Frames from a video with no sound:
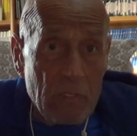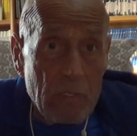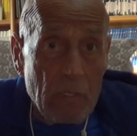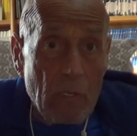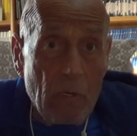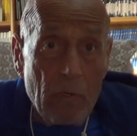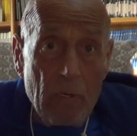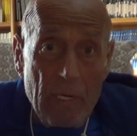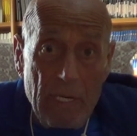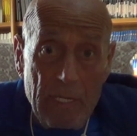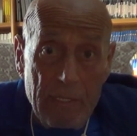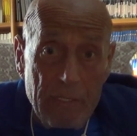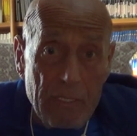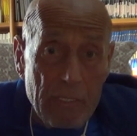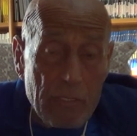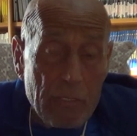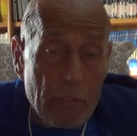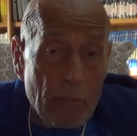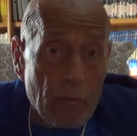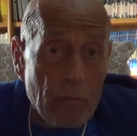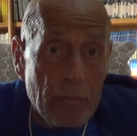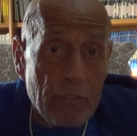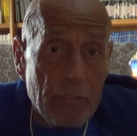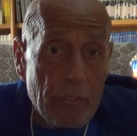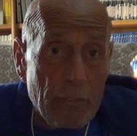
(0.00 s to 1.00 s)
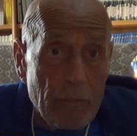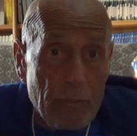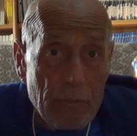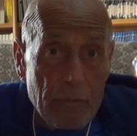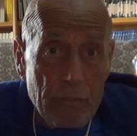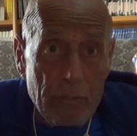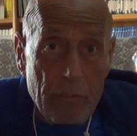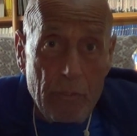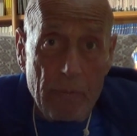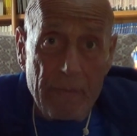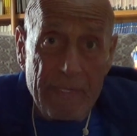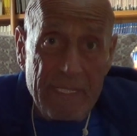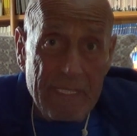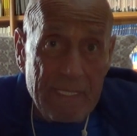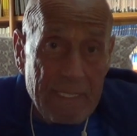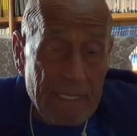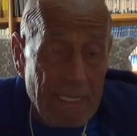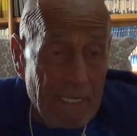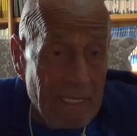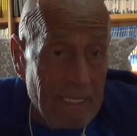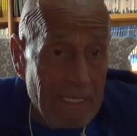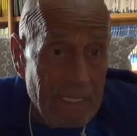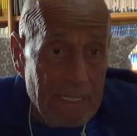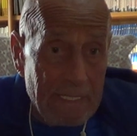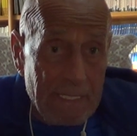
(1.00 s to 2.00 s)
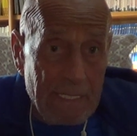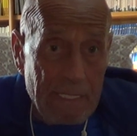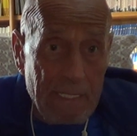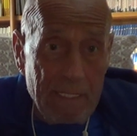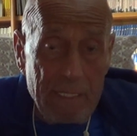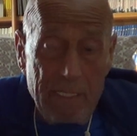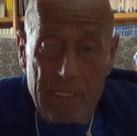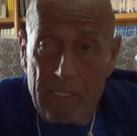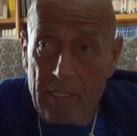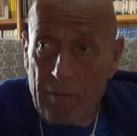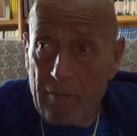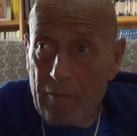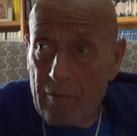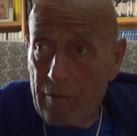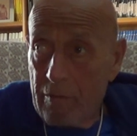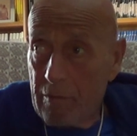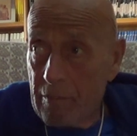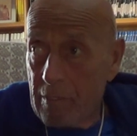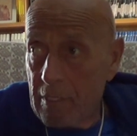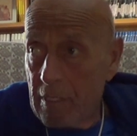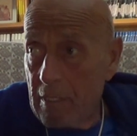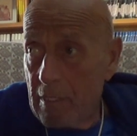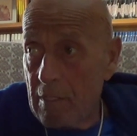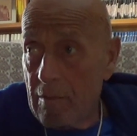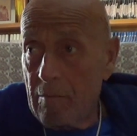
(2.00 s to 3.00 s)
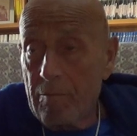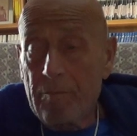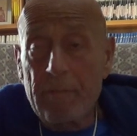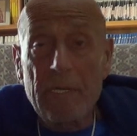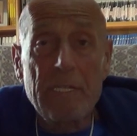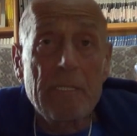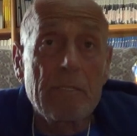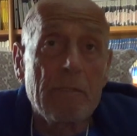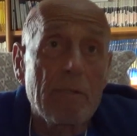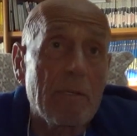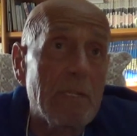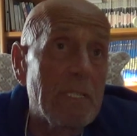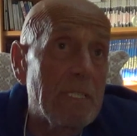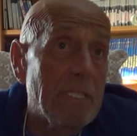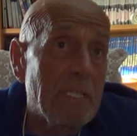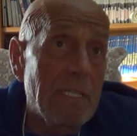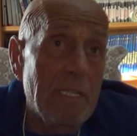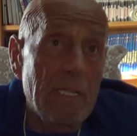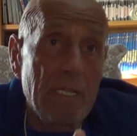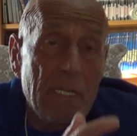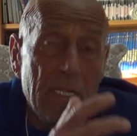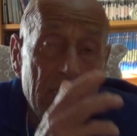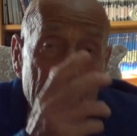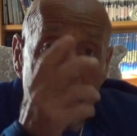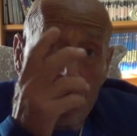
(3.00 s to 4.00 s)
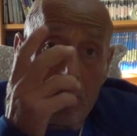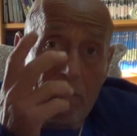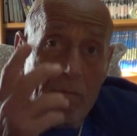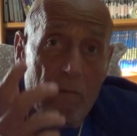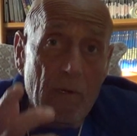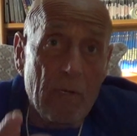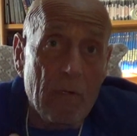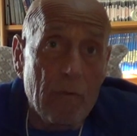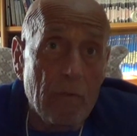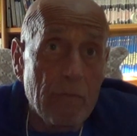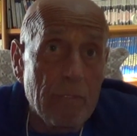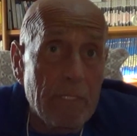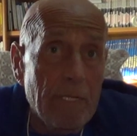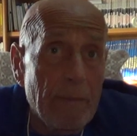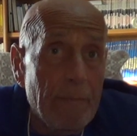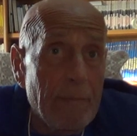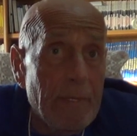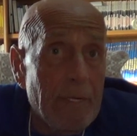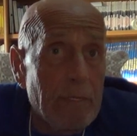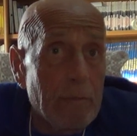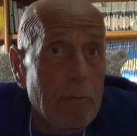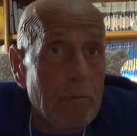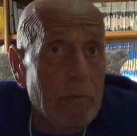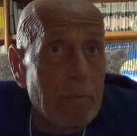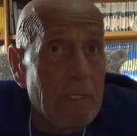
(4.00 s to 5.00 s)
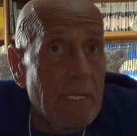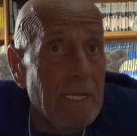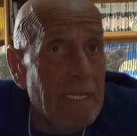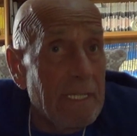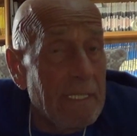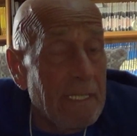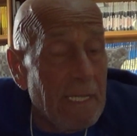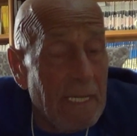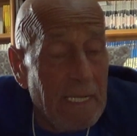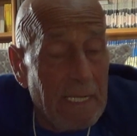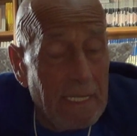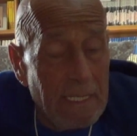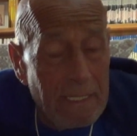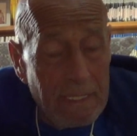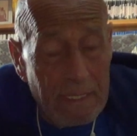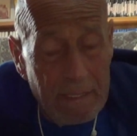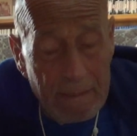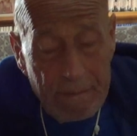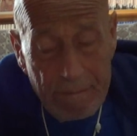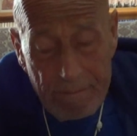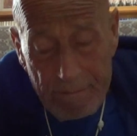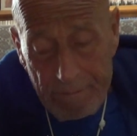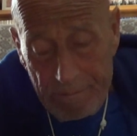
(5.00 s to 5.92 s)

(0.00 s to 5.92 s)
Ora il discorso nostro marsalese, diciamo così, penso che sia qualcosa per tutta l'Italia.